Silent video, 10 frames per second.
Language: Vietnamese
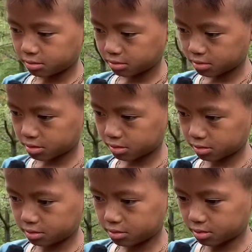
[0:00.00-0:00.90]
Con chúc ông
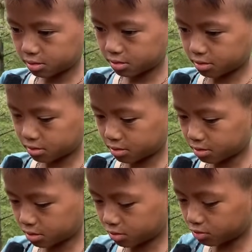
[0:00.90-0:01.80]
bà thật nhiều sức khỏe.
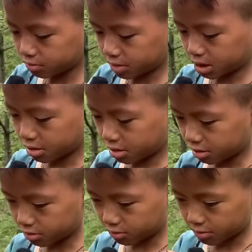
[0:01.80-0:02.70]
Con chúc ông bà thật
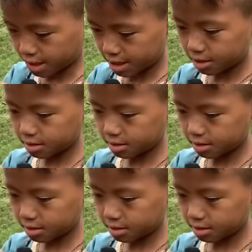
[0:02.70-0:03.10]
nhiều sức khỏe.